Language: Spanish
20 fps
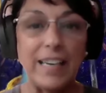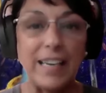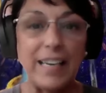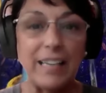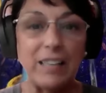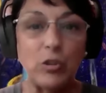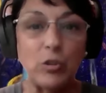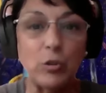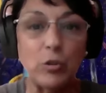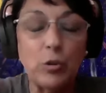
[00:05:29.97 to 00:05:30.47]

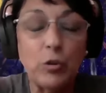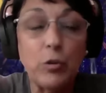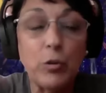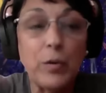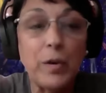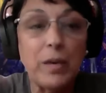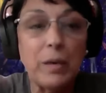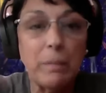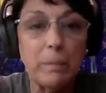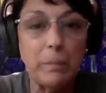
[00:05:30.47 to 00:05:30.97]
eh,
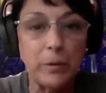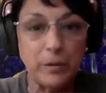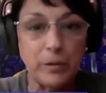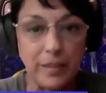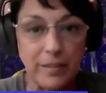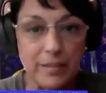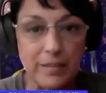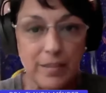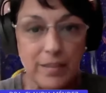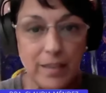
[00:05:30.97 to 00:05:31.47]
todo el
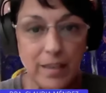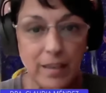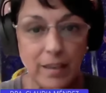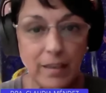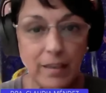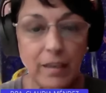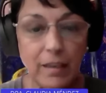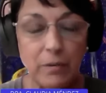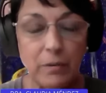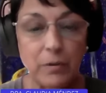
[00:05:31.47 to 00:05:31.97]

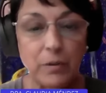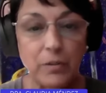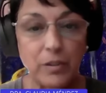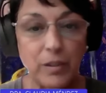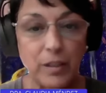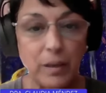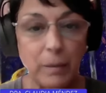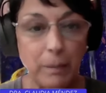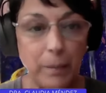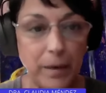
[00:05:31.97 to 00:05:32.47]
potencial que uno
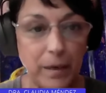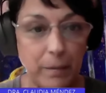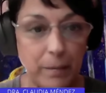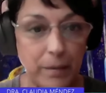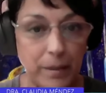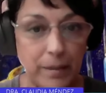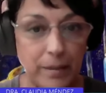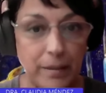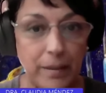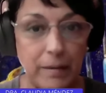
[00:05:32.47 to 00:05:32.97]
tiene para
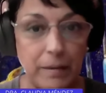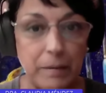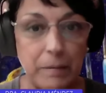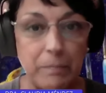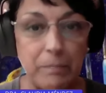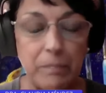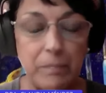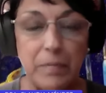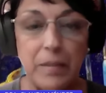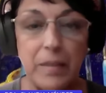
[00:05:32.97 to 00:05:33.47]

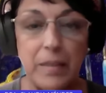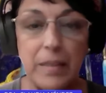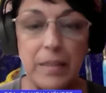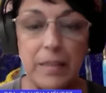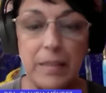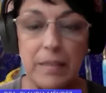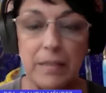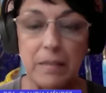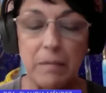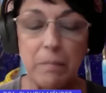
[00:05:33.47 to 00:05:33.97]
brindar,
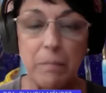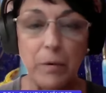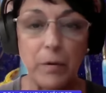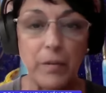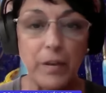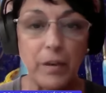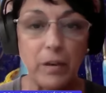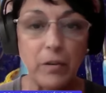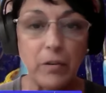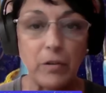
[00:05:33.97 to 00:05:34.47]
sin
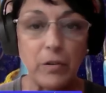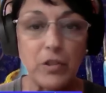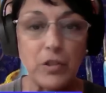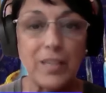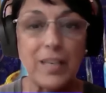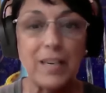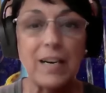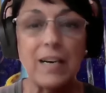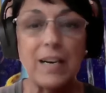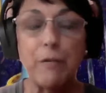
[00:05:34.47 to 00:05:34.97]
poder
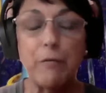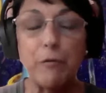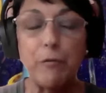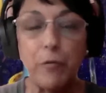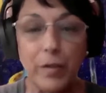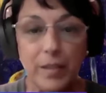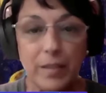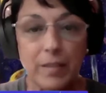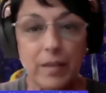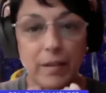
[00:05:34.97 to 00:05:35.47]
conocer la
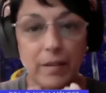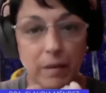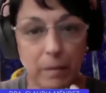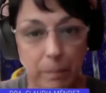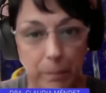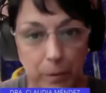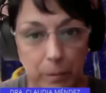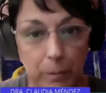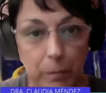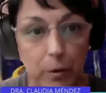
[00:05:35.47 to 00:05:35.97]
fuerza
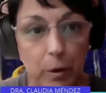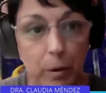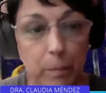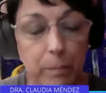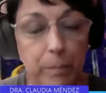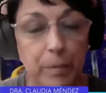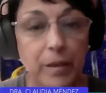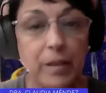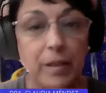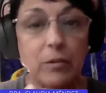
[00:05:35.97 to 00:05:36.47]
del propio
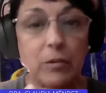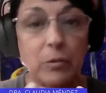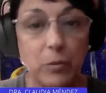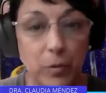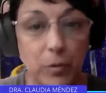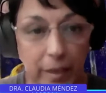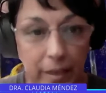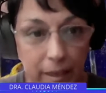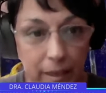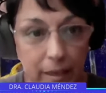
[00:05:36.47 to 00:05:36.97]

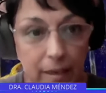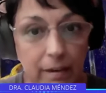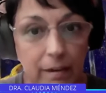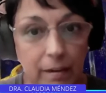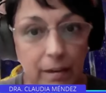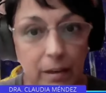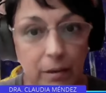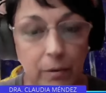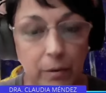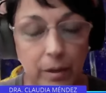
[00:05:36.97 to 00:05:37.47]
espíritu
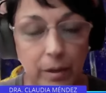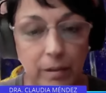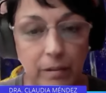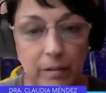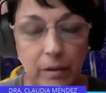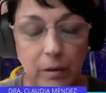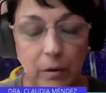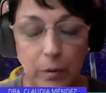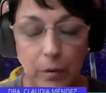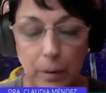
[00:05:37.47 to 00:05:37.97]
encarnado en
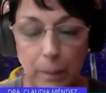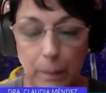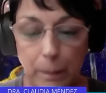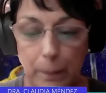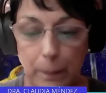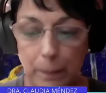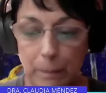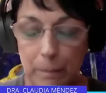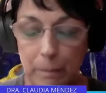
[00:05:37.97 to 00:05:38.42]
este cuerpo.